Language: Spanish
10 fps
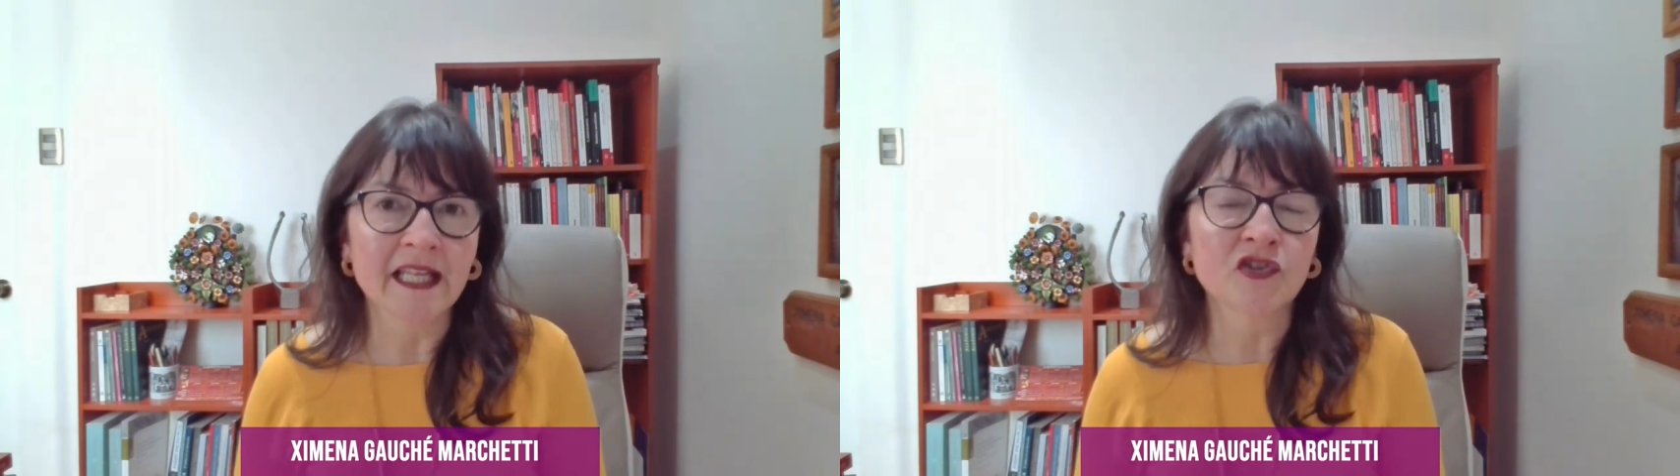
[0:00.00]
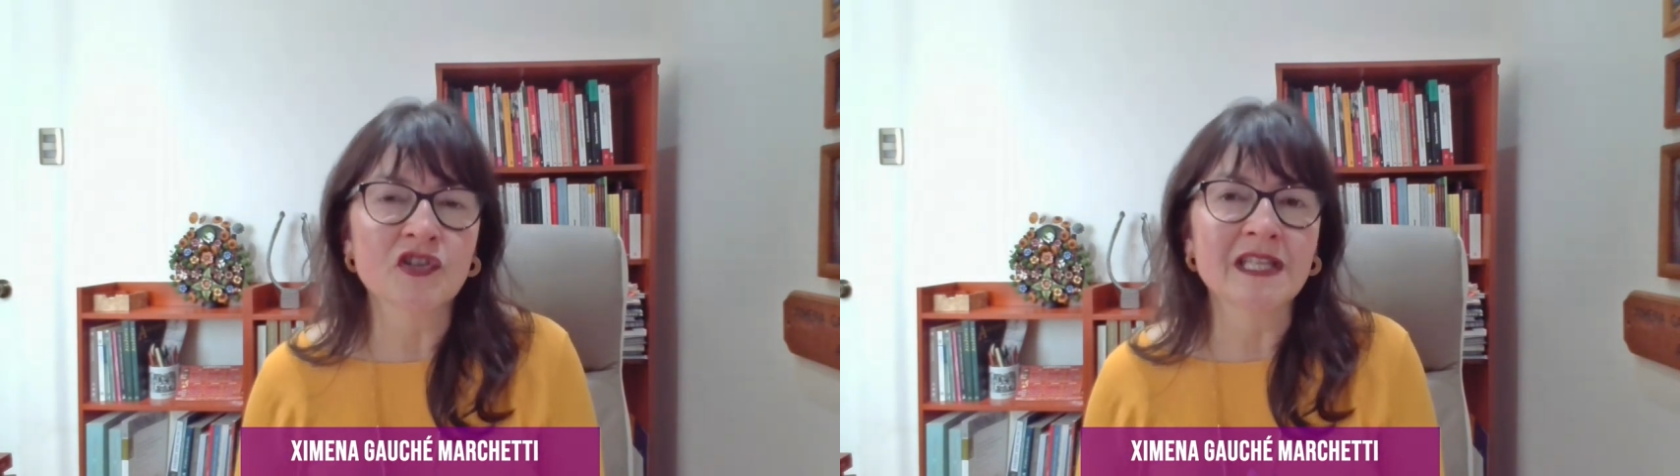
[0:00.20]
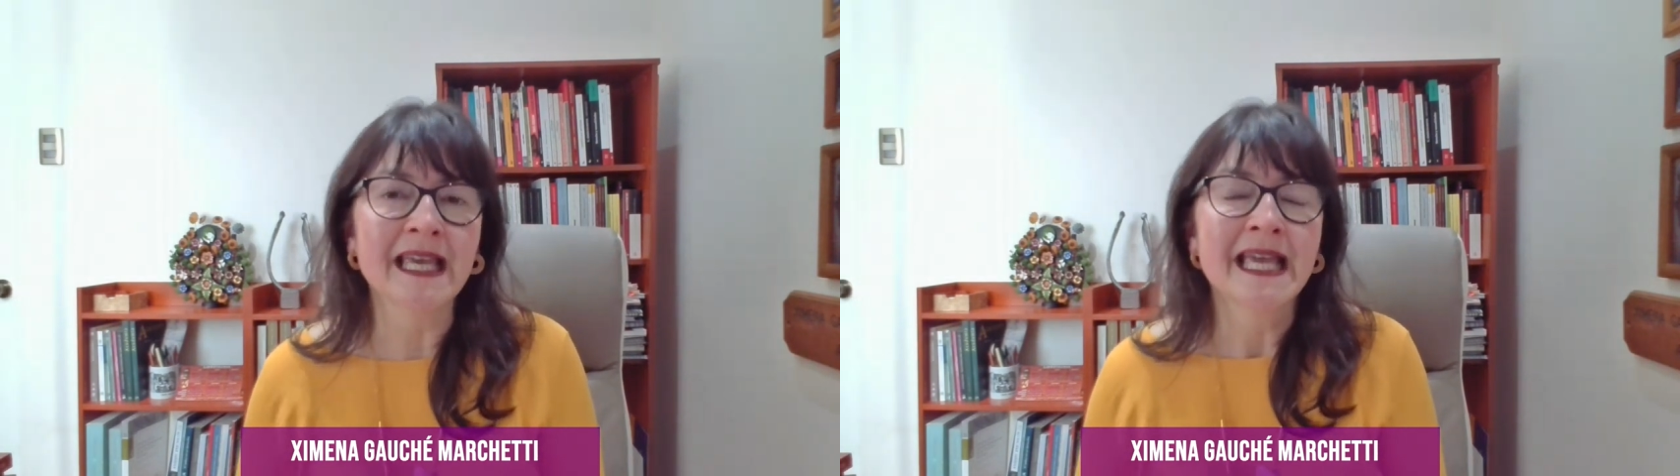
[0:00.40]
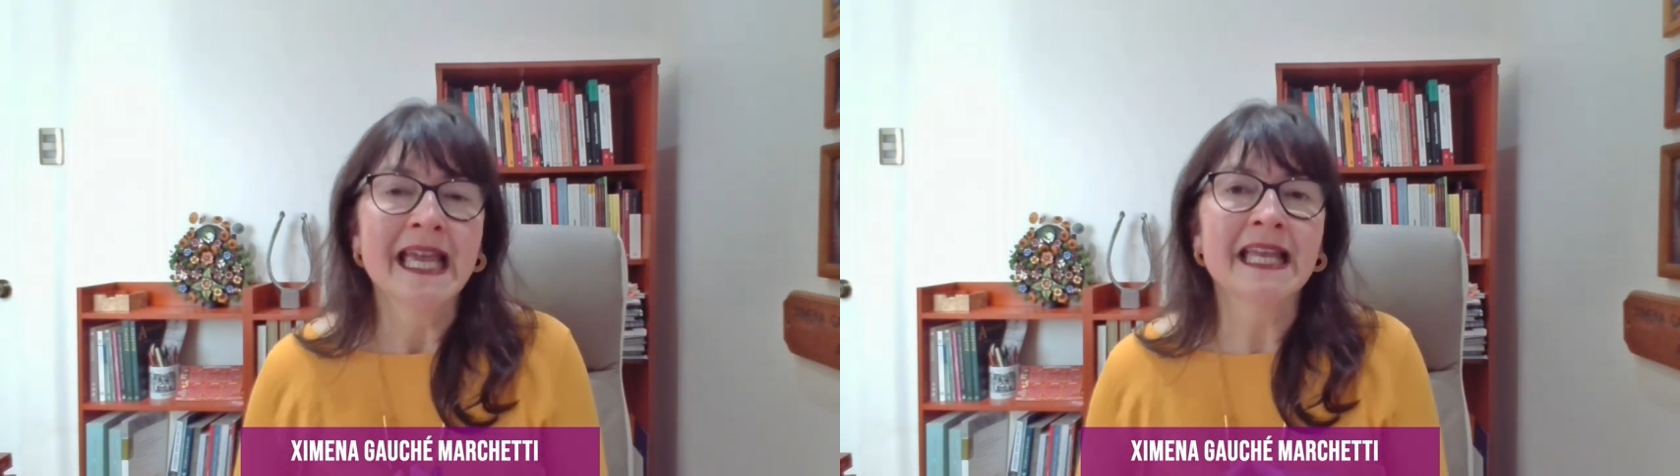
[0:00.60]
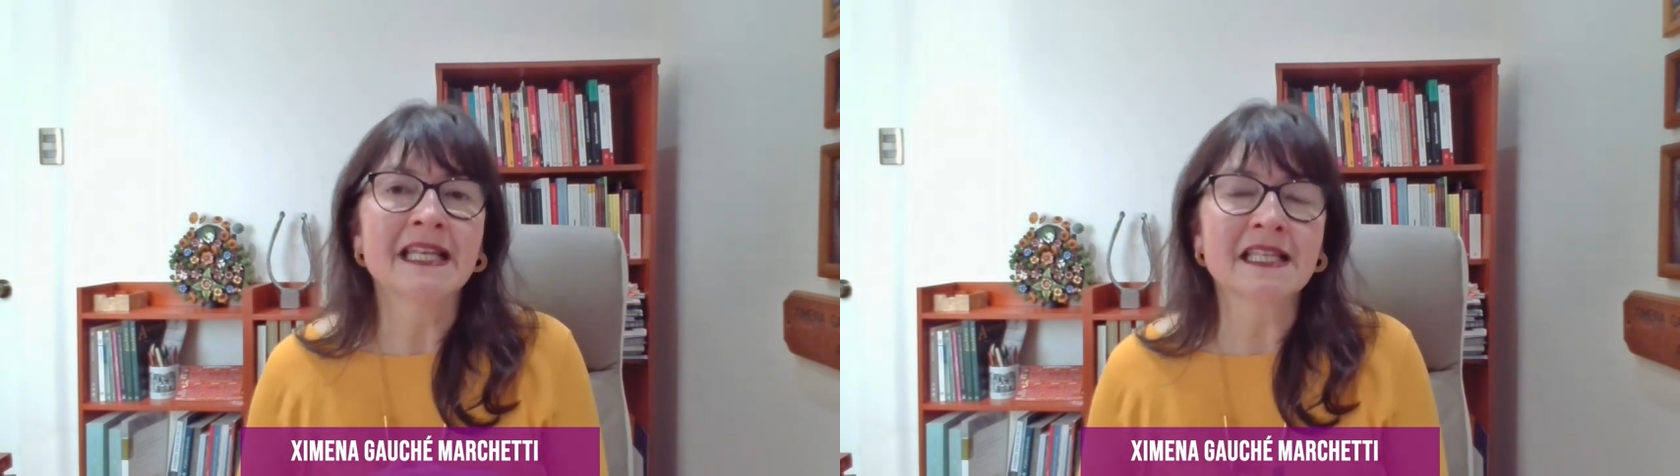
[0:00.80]
Entonces,
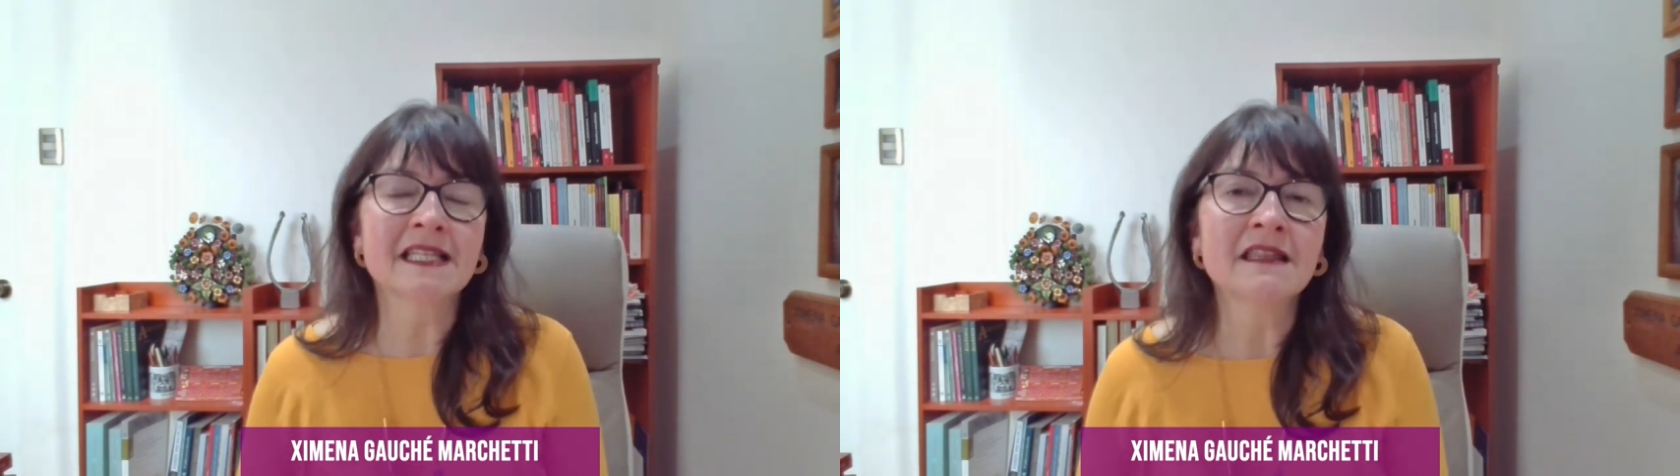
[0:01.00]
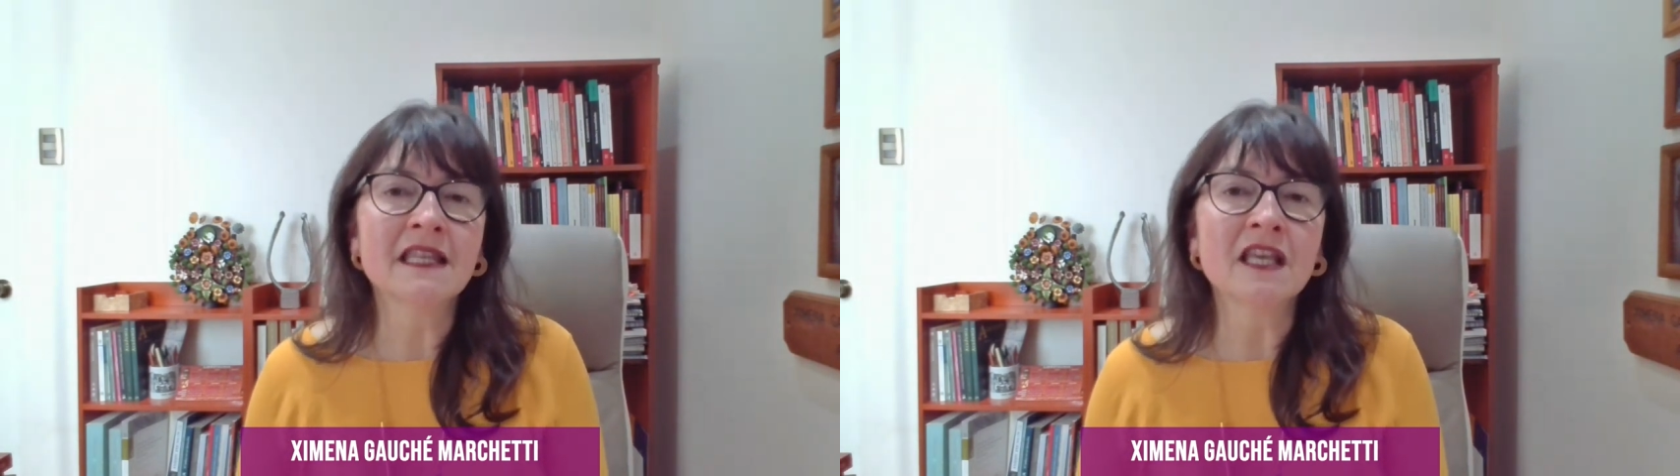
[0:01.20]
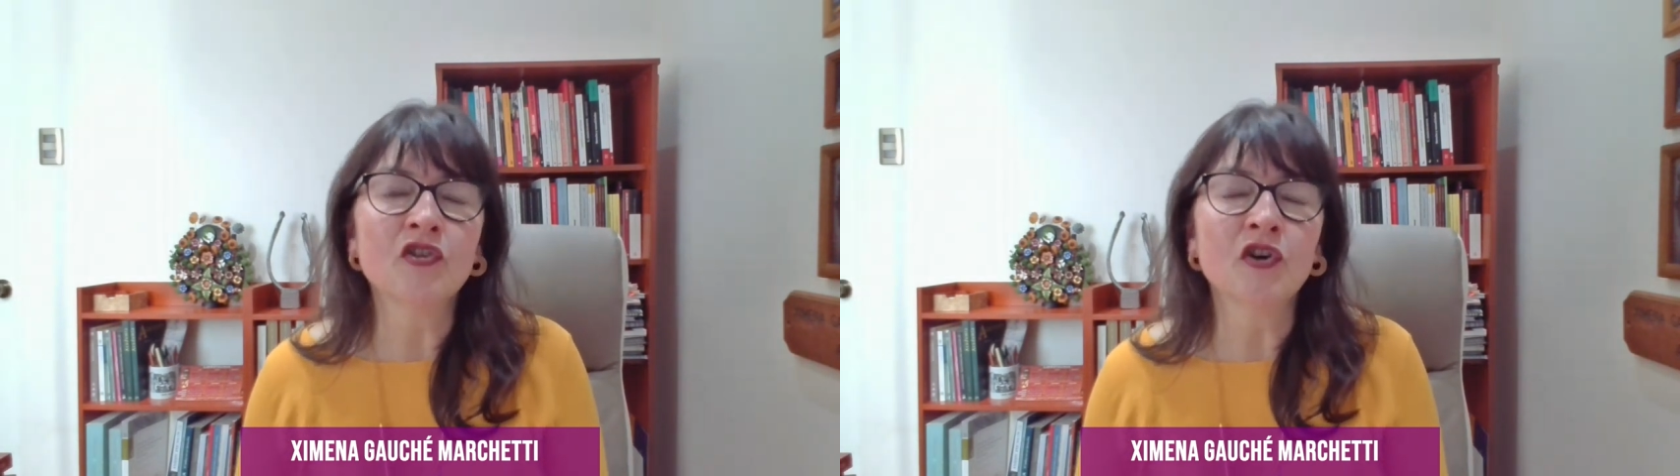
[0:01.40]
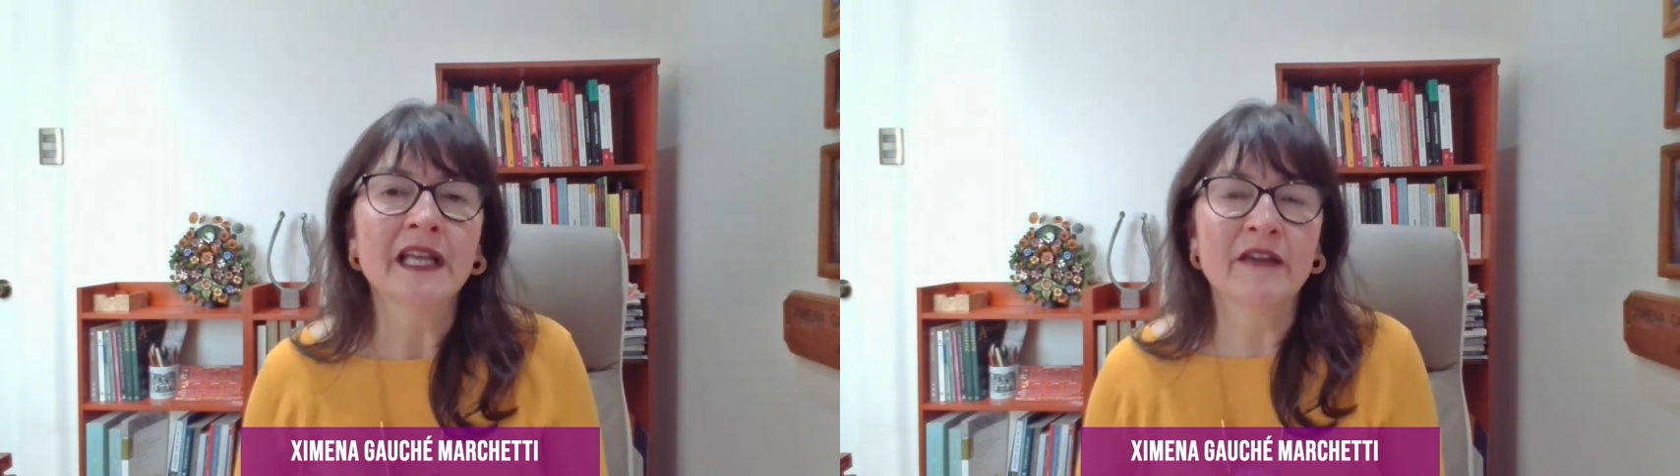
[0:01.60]
en ese sentido,